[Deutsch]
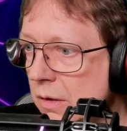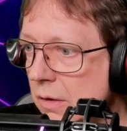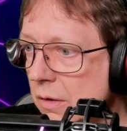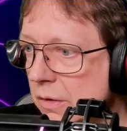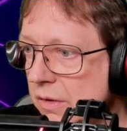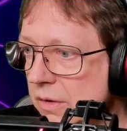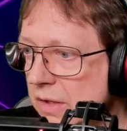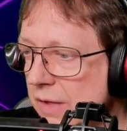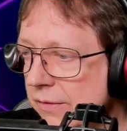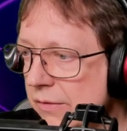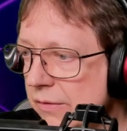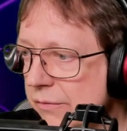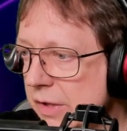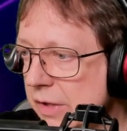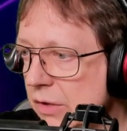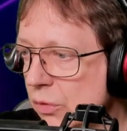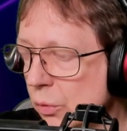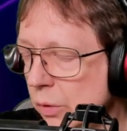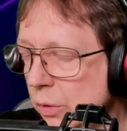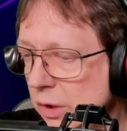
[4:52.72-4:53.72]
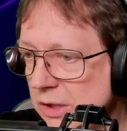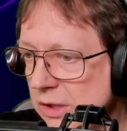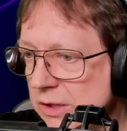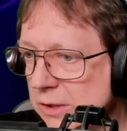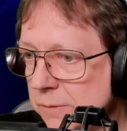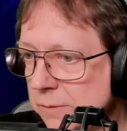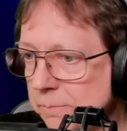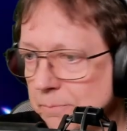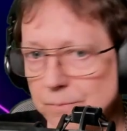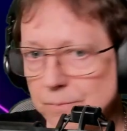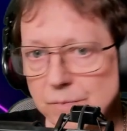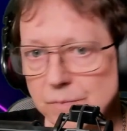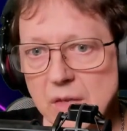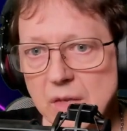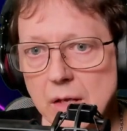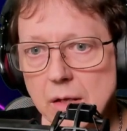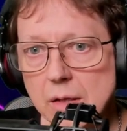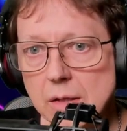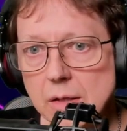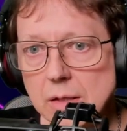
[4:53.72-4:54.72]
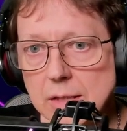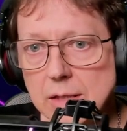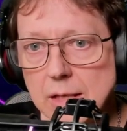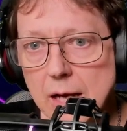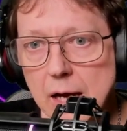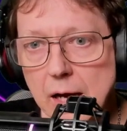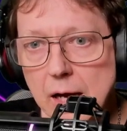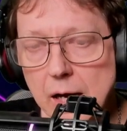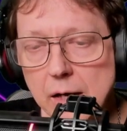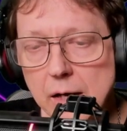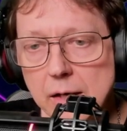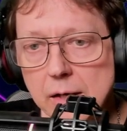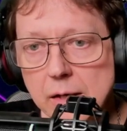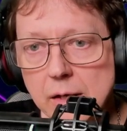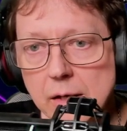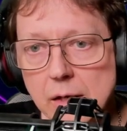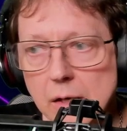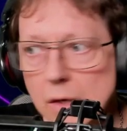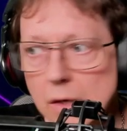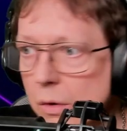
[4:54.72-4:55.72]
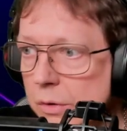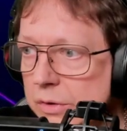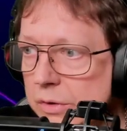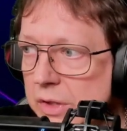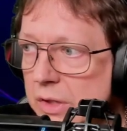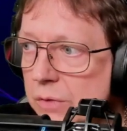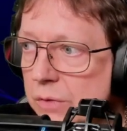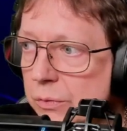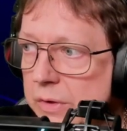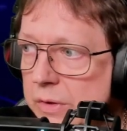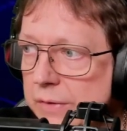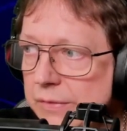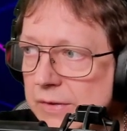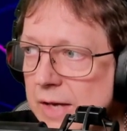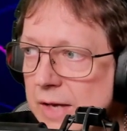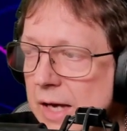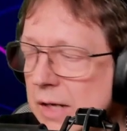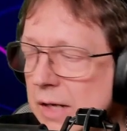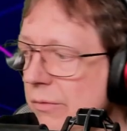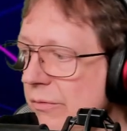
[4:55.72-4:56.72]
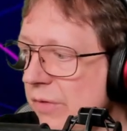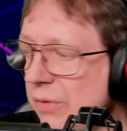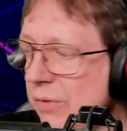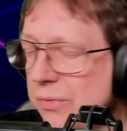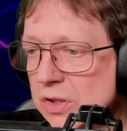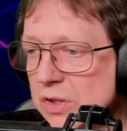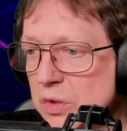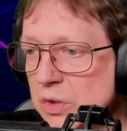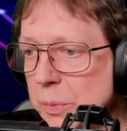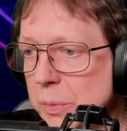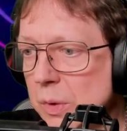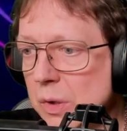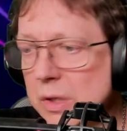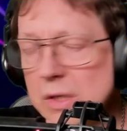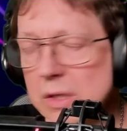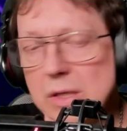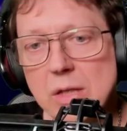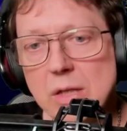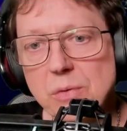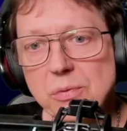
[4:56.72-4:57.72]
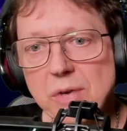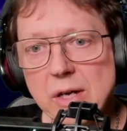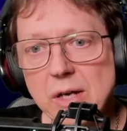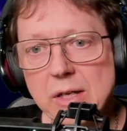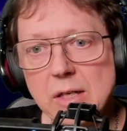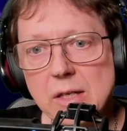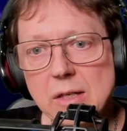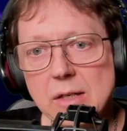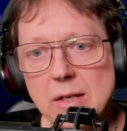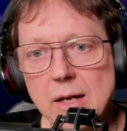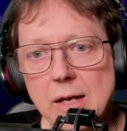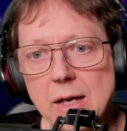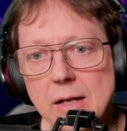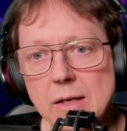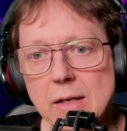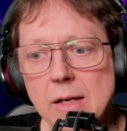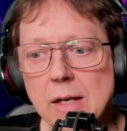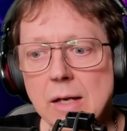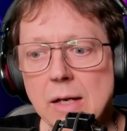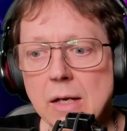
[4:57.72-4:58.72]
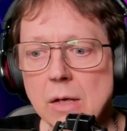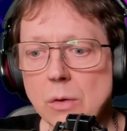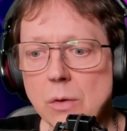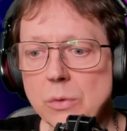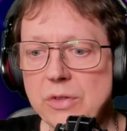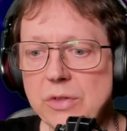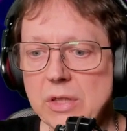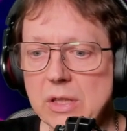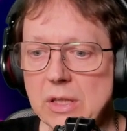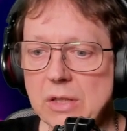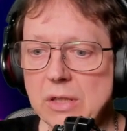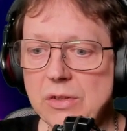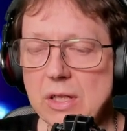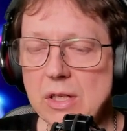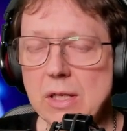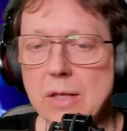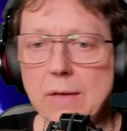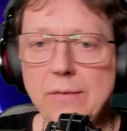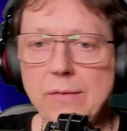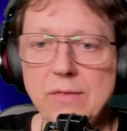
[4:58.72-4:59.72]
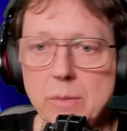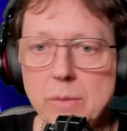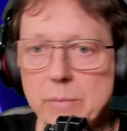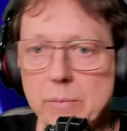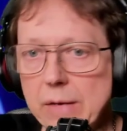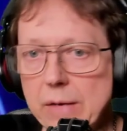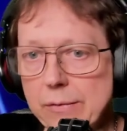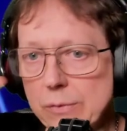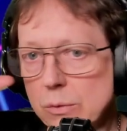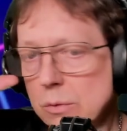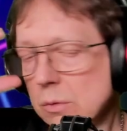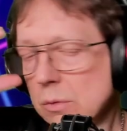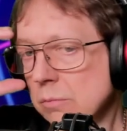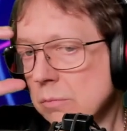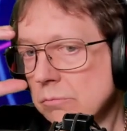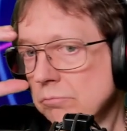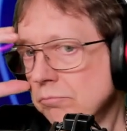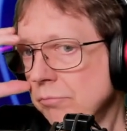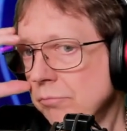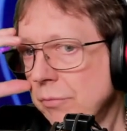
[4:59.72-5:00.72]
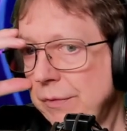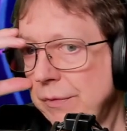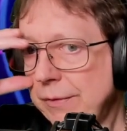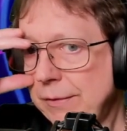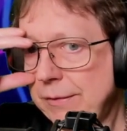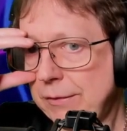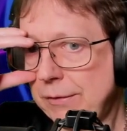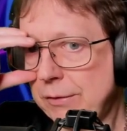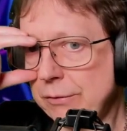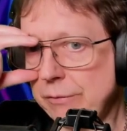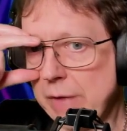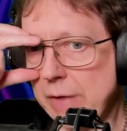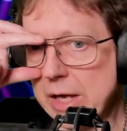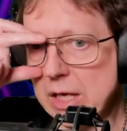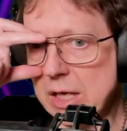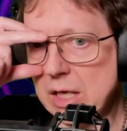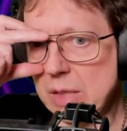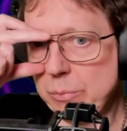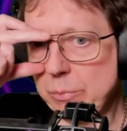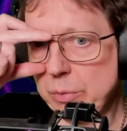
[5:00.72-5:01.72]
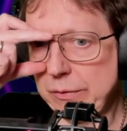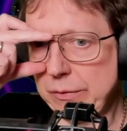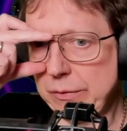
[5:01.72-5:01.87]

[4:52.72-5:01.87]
dann sind wir durch. Ja, und ich würde sagen, wie versprochen, ich fange hinten an und die Idee ist immer so zwei bis